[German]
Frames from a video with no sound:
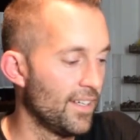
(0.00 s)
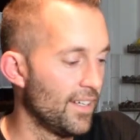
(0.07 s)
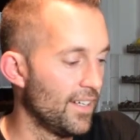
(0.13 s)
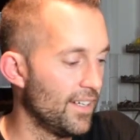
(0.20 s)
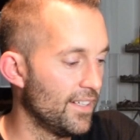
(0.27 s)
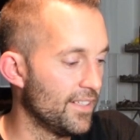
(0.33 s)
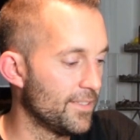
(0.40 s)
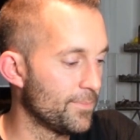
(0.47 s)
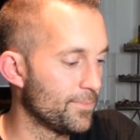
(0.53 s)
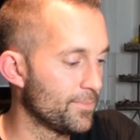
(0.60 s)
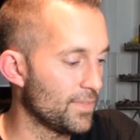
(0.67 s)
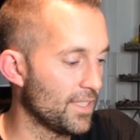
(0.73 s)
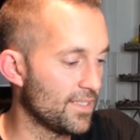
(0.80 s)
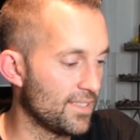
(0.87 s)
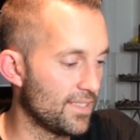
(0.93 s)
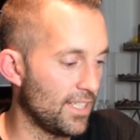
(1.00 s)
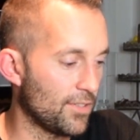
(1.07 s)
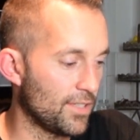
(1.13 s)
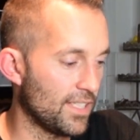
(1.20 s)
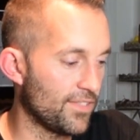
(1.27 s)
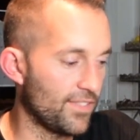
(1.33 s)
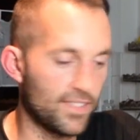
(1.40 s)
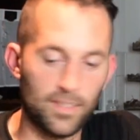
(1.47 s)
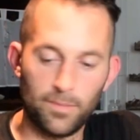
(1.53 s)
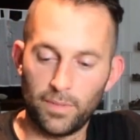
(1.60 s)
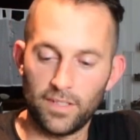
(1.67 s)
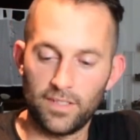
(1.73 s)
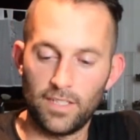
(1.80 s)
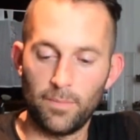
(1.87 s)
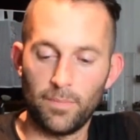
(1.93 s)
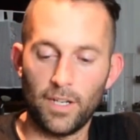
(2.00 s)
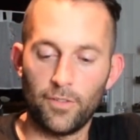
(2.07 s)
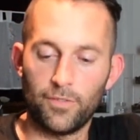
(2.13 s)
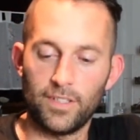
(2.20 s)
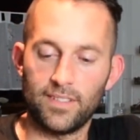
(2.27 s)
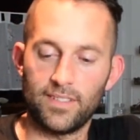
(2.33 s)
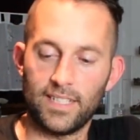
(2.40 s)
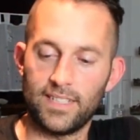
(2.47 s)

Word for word: Ähm, das ist auch das, was im Prinzip auf diesen